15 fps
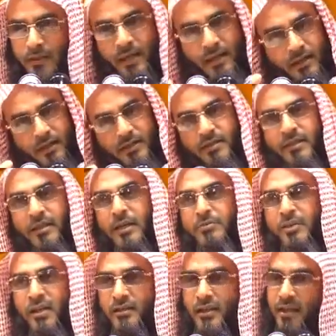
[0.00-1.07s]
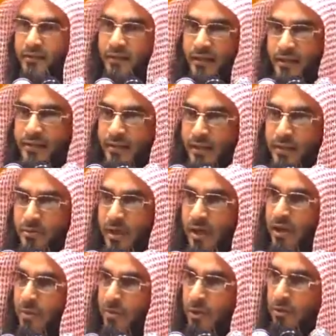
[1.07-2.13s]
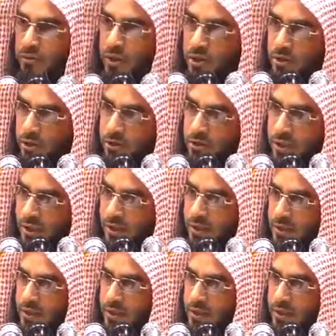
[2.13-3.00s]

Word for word: তার কাছ থেকে আমি হেদায়তের রাস্তা নেব কারণ আমার উদ্দেশ্য হচ্ছে